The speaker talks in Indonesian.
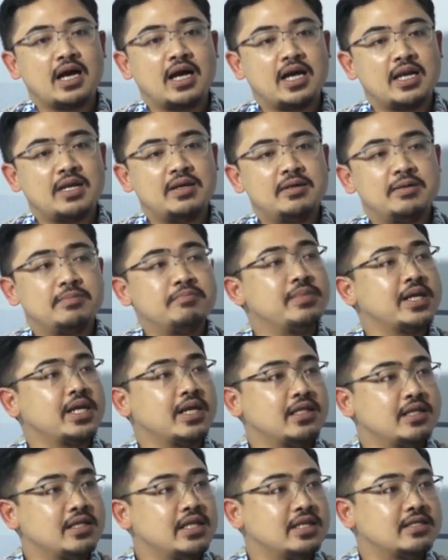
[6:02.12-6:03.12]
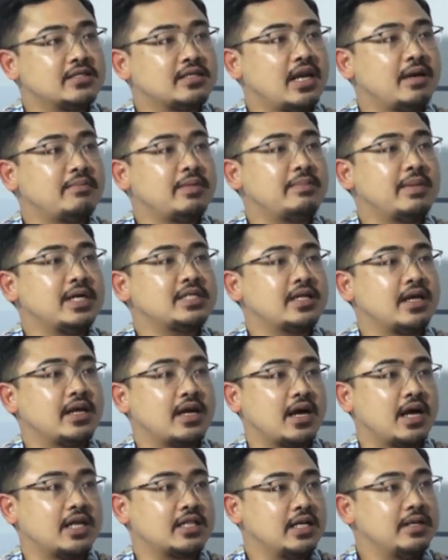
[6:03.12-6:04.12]
akan berhenti selama
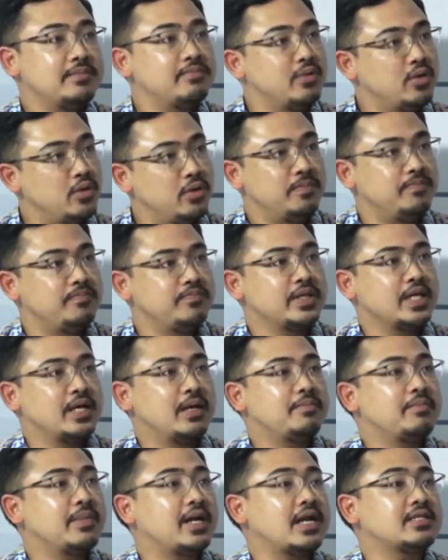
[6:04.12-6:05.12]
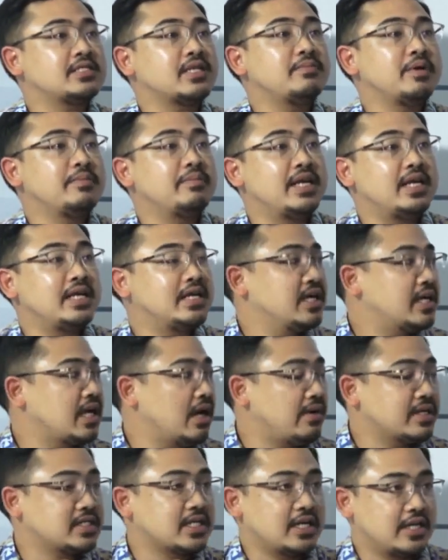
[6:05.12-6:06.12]
masyarakatnya belum merasa memiliki
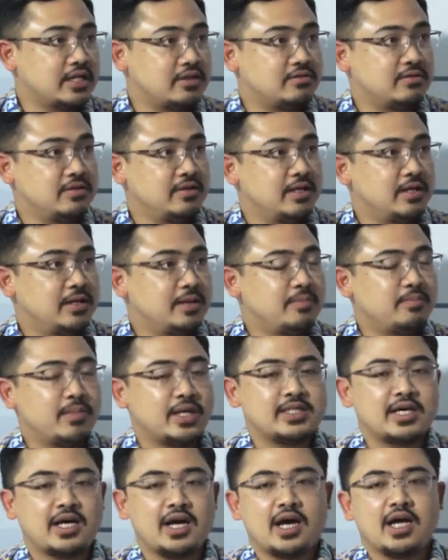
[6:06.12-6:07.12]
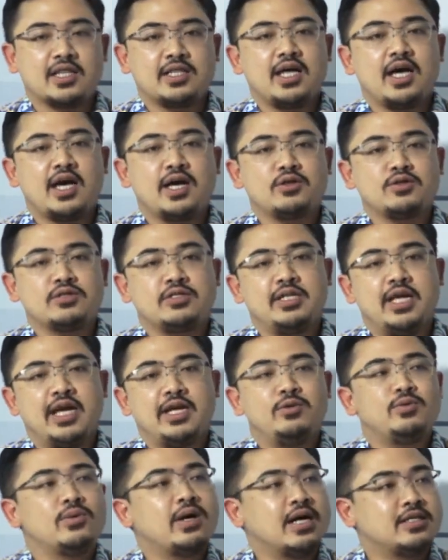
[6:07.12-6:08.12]
kawasan itu. Masyarakatnya harus
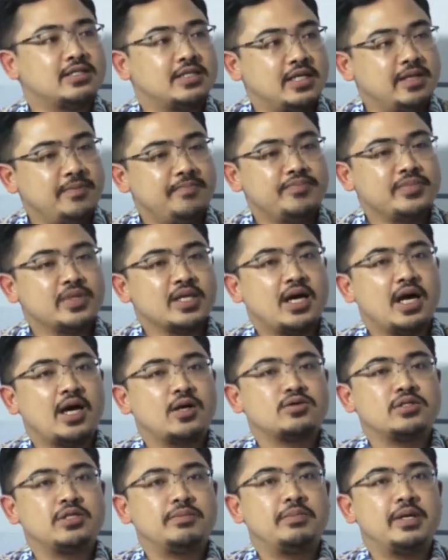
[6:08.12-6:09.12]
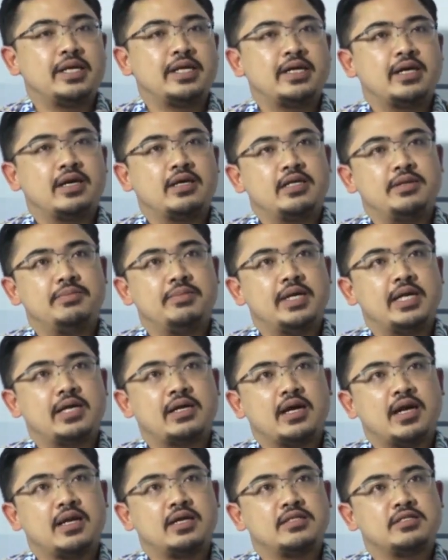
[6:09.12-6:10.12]
diedukasi harus dibeli,
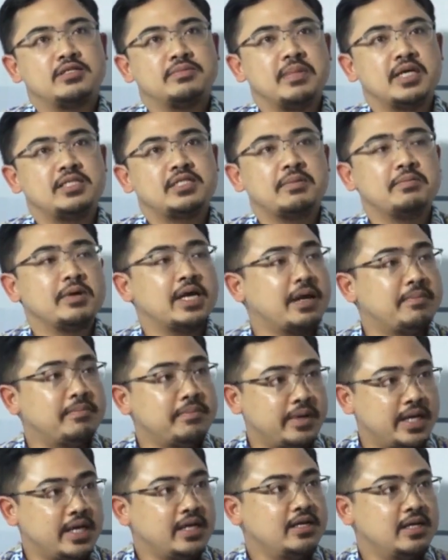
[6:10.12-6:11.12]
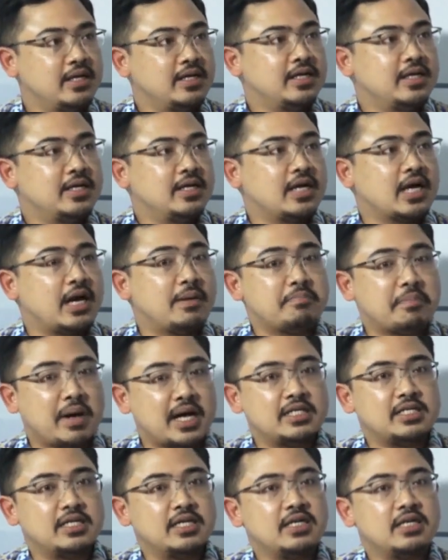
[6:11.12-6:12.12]
diberikan semacam campaign
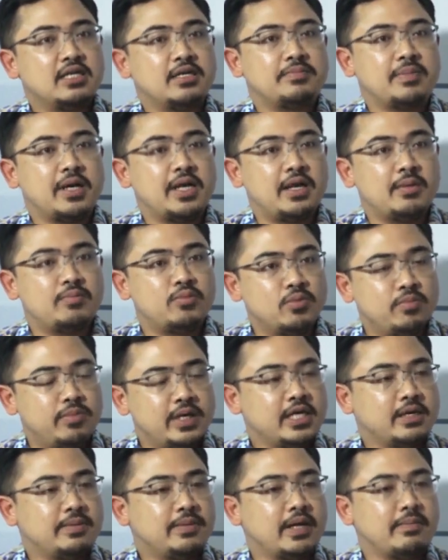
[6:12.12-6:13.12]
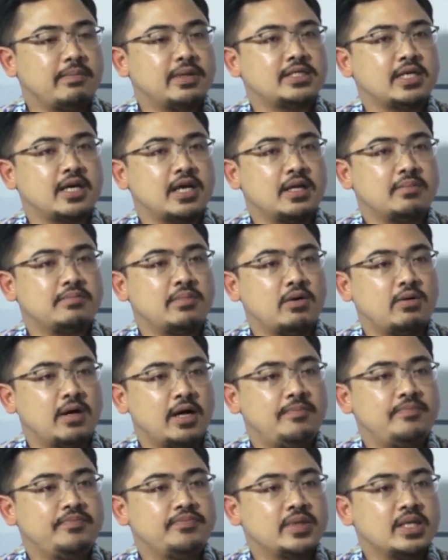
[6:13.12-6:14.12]
kampanye kepada publik kepada masyarakat
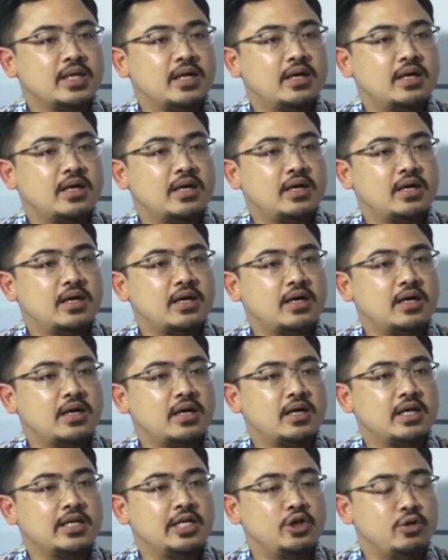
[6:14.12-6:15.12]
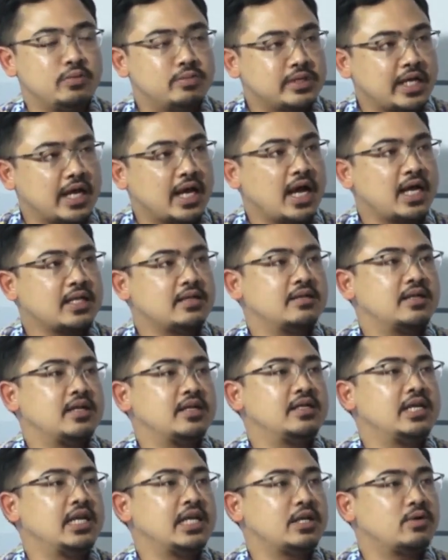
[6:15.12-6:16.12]
bahwa uh, hidup sehat
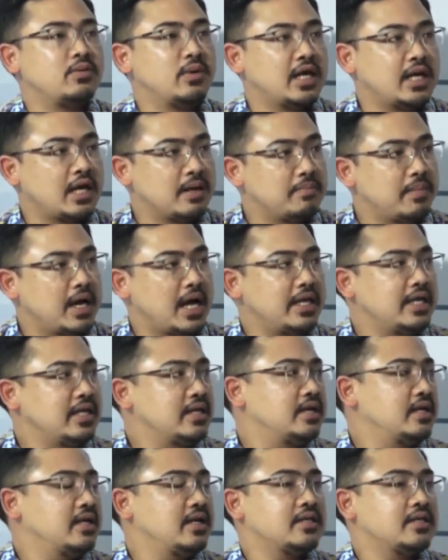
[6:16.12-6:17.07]
di lingkungan yang baik